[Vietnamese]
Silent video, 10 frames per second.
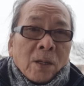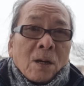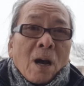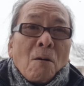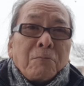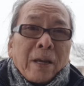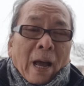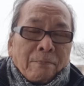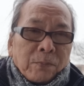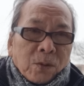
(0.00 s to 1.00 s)
không
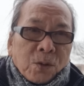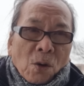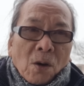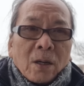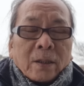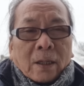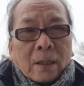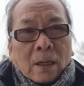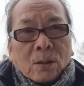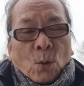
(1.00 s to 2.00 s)
dám cho
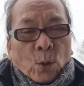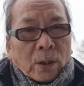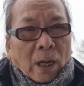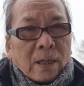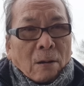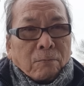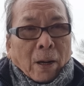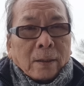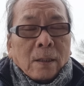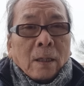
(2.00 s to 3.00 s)
để những cuộc tấn công
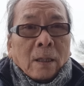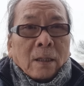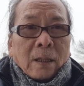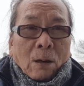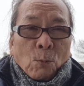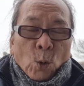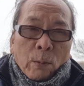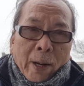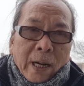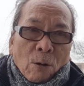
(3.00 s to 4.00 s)
mới. Vào buổi
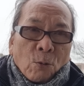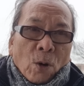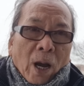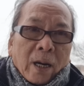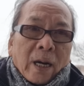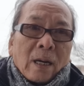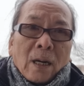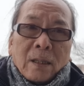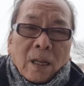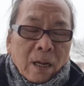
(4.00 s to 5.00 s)
ban đầu, Iran
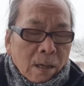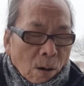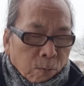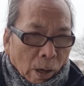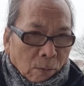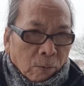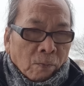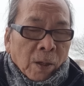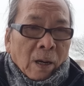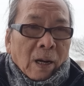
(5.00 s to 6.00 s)
lên tiếng hùng hậu
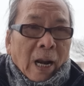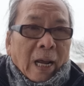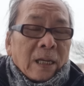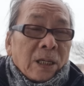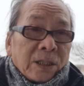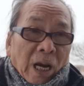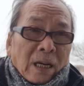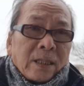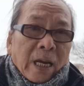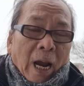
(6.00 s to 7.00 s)
là
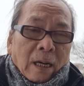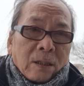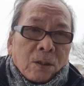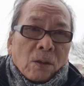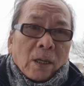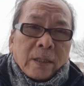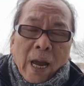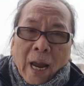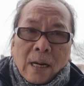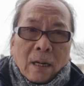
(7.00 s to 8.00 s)
sẵn sàng cho với
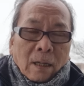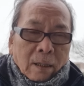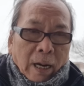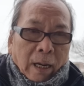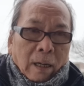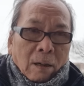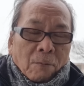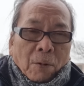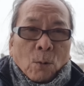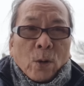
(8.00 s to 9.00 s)
hai lực lượng này
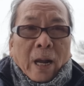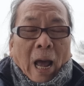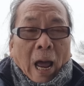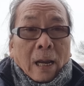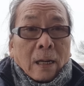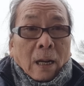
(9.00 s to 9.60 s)
và luôn cả